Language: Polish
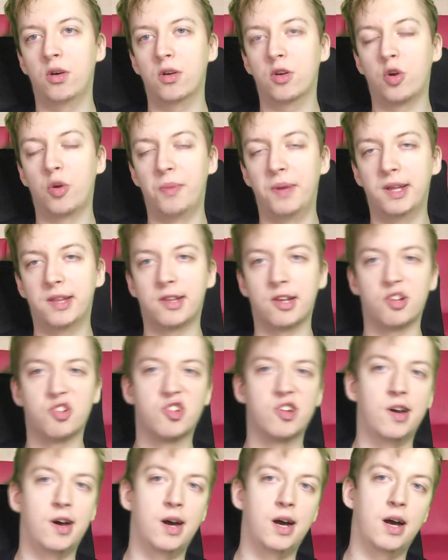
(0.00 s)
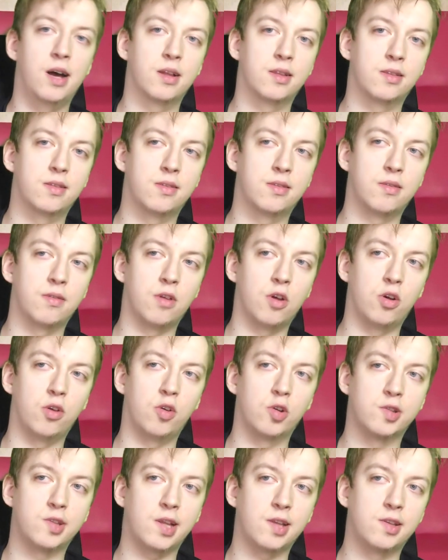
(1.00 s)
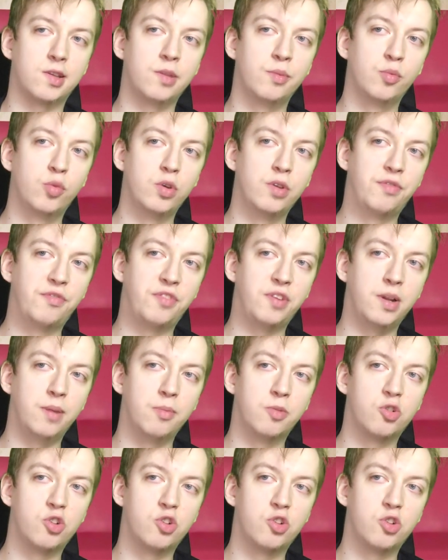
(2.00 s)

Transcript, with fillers: komentarz na ostatni mój film,